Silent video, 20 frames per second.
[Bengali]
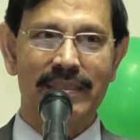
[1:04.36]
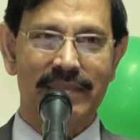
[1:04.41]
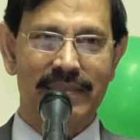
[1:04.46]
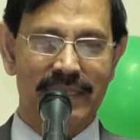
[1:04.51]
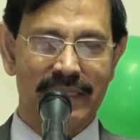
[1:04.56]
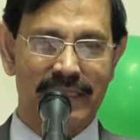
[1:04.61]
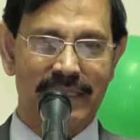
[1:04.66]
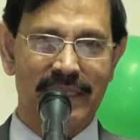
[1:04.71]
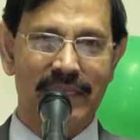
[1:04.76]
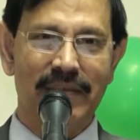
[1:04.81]

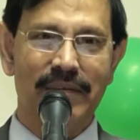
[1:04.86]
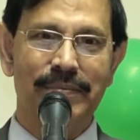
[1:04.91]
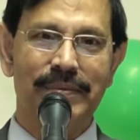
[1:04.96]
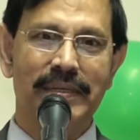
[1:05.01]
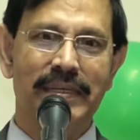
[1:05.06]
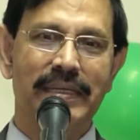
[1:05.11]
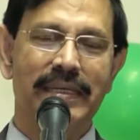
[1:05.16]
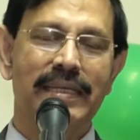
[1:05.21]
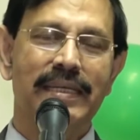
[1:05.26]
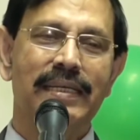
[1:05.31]
সৃষ্টি হবে
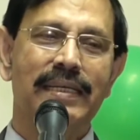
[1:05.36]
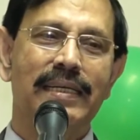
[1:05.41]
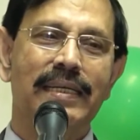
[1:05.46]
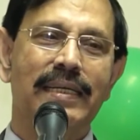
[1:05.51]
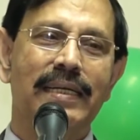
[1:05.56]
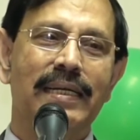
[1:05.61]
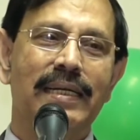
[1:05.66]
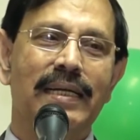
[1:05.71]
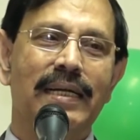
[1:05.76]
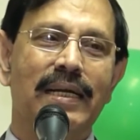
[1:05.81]

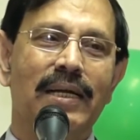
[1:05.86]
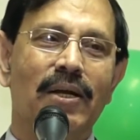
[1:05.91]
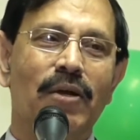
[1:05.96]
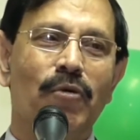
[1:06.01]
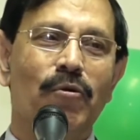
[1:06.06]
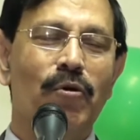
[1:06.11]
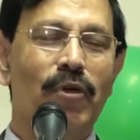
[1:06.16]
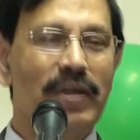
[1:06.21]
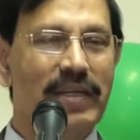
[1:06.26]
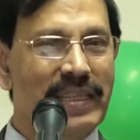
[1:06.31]

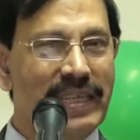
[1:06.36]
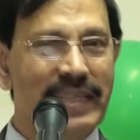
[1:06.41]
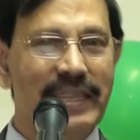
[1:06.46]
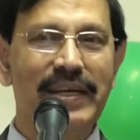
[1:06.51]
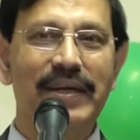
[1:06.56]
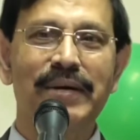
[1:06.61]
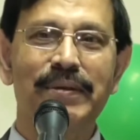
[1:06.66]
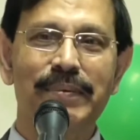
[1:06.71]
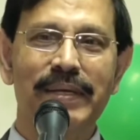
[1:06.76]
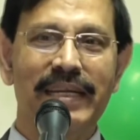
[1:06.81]
কর দিতে
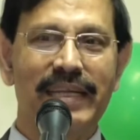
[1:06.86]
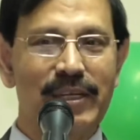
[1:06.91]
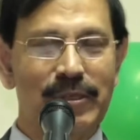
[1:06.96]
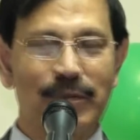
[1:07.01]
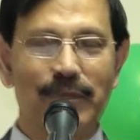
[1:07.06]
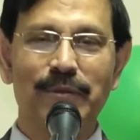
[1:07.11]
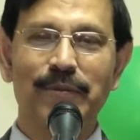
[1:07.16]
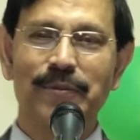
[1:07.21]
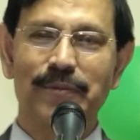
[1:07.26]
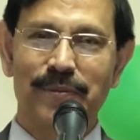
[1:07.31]
হবে এটা
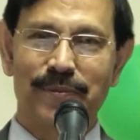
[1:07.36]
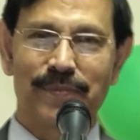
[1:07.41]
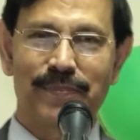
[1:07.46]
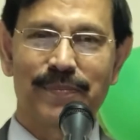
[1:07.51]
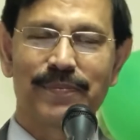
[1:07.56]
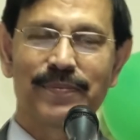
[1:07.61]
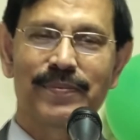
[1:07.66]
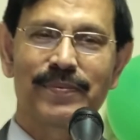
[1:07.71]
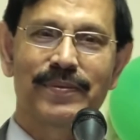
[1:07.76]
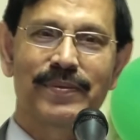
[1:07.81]
সত্য
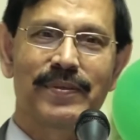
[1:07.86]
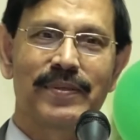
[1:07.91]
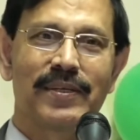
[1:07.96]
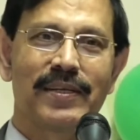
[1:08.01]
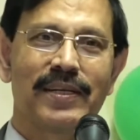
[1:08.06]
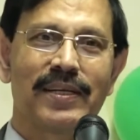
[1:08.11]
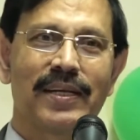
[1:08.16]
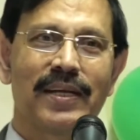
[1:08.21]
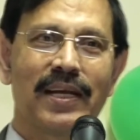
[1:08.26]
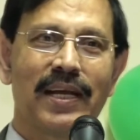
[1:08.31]

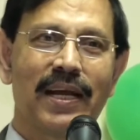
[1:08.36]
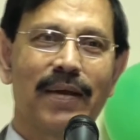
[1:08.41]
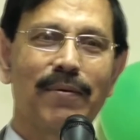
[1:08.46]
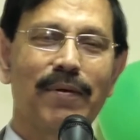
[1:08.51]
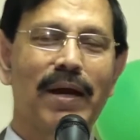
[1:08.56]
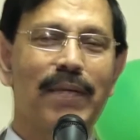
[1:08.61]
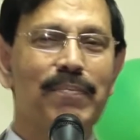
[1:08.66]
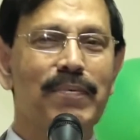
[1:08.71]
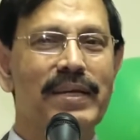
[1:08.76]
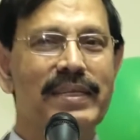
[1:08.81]
এবং
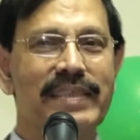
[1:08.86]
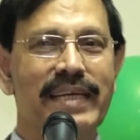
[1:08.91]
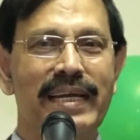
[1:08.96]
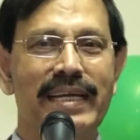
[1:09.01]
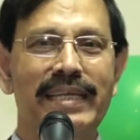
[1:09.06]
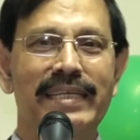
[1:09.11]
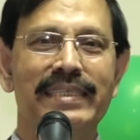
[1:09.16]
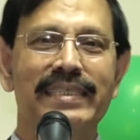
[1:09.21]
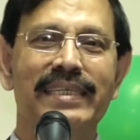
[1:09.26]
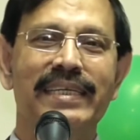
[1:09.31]
আপনারা
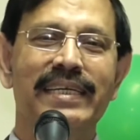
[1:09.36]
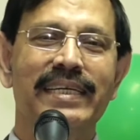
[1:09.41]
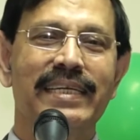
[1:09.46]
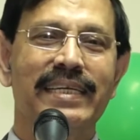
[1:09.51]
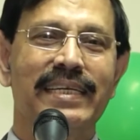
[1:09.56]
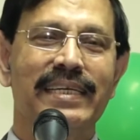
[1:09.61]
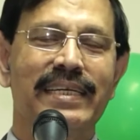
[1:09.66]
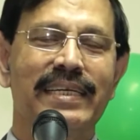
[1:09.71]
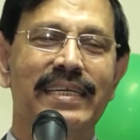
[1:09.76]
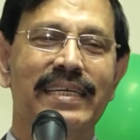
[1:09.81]
জানেন যে
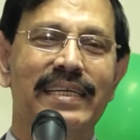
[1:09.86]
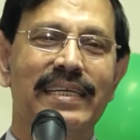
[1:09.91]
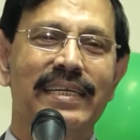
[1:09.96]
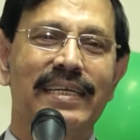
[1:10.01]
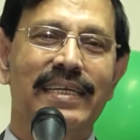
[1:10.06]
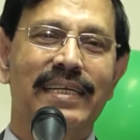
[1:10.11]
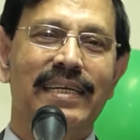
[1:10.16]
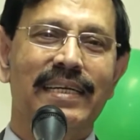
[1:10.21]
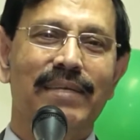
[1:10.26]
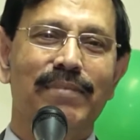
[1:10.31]

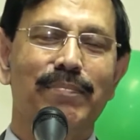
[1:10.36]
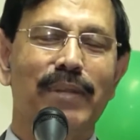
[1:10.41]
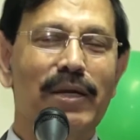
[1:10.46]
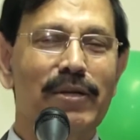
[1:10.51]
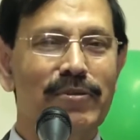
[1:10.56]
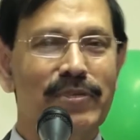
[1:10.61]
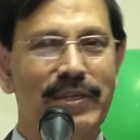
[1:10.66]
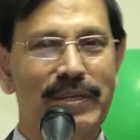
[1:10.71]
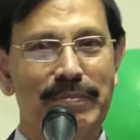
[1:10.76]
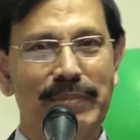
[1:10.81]

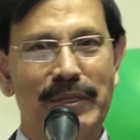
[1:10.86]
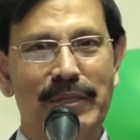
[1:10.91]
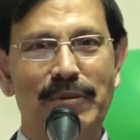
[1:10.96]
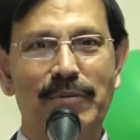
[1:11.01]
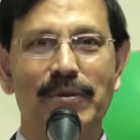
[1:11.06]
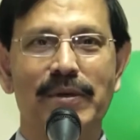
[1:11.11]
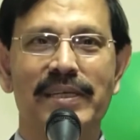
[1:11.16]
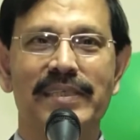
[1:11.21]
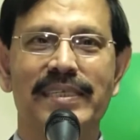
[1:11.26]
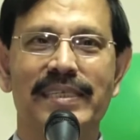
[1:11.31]
মানুষের
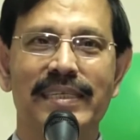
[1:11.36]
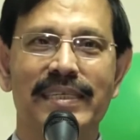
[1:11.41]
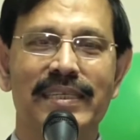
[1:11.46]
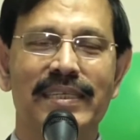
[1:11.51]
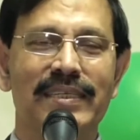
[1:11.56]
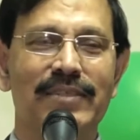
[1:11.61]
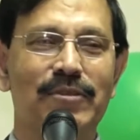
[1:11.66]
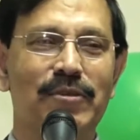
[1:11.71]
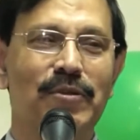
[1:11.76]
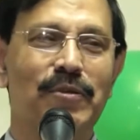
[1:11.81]
মৃত্যু আছে
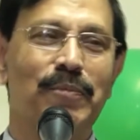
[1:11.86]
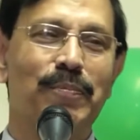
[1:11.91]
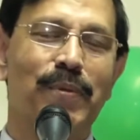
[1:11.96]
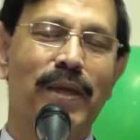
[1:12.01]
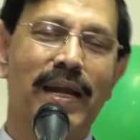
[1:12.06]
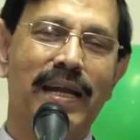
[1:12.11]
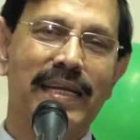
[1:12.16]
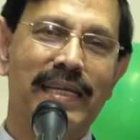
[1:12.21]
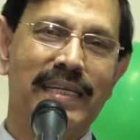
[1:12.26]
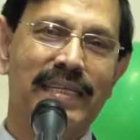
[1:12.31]
যত
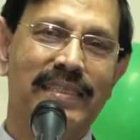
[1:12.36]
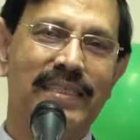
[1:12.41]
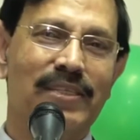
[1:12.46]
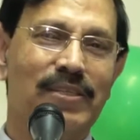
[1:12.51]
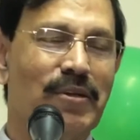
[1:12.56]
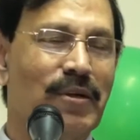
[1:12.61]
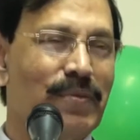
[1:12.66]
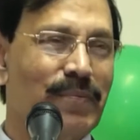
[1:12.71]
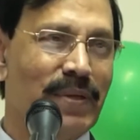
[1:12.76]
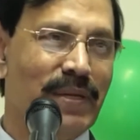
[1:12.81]
প্রাণী আছে
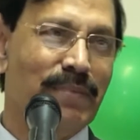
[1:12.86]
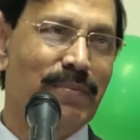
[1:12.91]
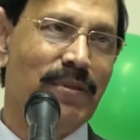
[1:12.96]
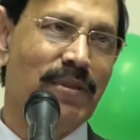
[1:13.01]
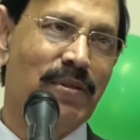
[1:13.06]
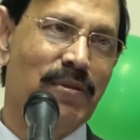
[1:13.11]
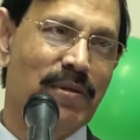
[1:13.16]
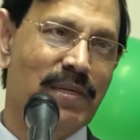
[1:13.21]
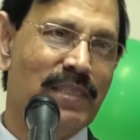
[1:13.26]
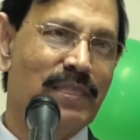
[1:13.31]
সবেরই
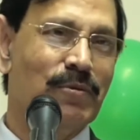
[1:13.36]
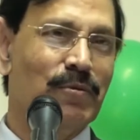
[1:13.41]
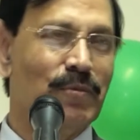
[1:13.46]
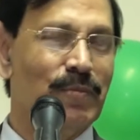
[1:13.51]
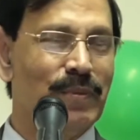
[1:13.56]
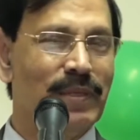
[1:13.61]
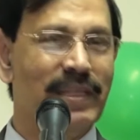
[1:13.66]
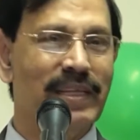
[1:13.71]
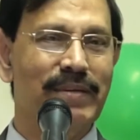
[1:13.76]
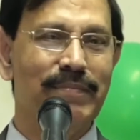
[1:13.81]
মৃত্যু আছে
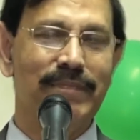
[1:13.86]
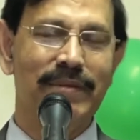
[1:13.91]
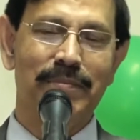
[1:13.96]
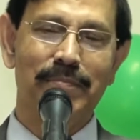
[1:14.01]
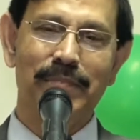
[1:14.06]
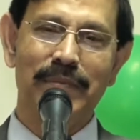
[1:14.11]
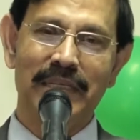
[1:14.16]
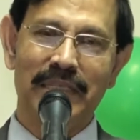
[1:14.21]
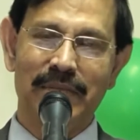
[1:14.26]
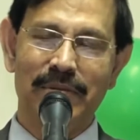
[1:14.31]
উদ্ভিদের
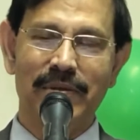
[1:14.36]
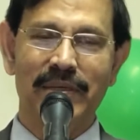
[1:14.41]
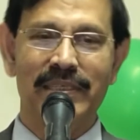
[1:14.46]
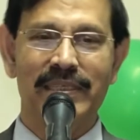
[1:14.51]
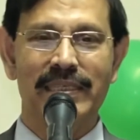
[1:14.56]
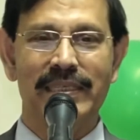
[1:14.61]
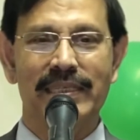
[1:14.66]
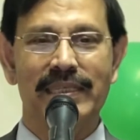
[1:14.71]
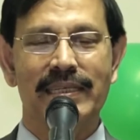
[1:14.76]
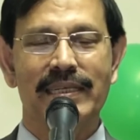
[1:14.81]
মৃত্যু
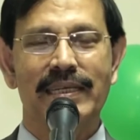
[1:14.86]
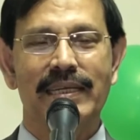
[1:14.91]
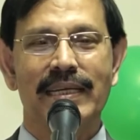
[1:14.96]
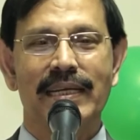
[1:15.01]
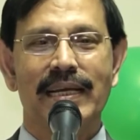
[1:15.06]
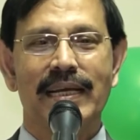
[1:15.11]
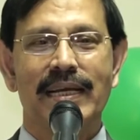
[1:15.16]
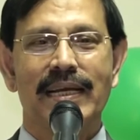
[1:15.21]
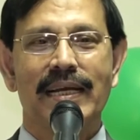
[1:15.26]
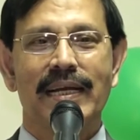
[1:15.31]
আছে
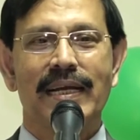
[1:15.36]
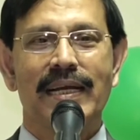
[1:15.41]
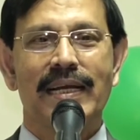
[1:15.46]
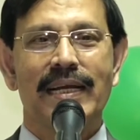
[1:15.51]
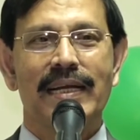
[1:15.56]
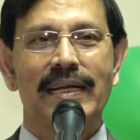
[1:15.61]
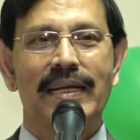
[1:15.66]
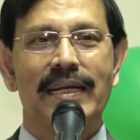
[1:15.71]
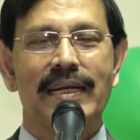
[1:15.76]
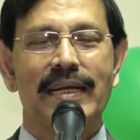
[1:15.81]

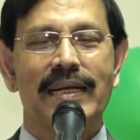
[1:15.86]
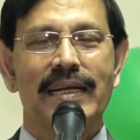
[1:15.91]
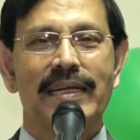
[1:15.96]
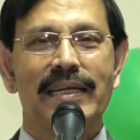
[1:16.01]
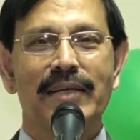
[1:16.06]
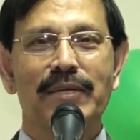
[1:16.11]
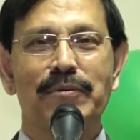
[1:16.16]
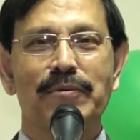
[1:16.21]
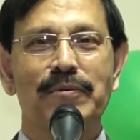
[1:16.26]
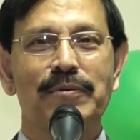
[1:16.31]

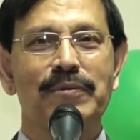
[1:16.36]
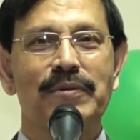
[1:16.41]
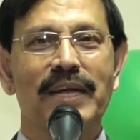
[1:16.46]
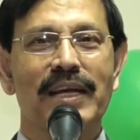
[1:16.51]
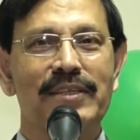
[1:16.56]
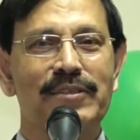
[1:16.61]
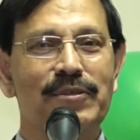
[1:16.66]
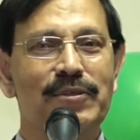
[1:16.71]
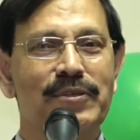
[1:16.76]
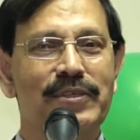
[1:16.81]
কিন্তু
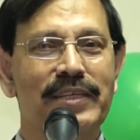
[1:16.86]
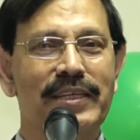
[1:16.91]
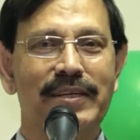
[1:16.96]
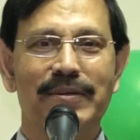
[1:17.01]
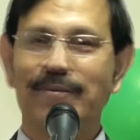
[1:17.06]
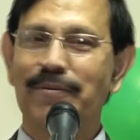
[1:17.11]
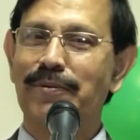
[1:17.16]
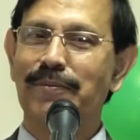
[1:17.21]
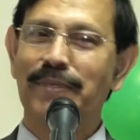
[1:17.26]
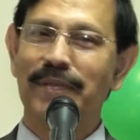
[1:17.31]
রাজস্বের
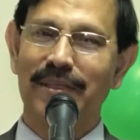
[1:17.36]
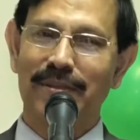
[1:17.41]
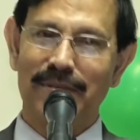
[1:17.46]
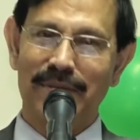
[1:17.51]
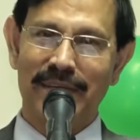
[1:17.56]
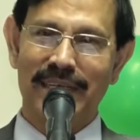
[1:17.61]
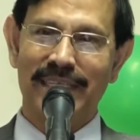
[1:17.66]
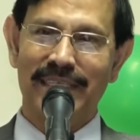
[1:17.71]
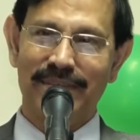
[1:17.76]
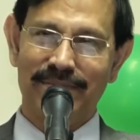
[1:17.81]
কোনো মৃত্যু
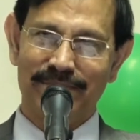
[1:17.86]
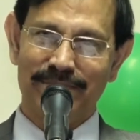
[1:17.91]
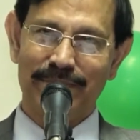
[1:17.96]
নাই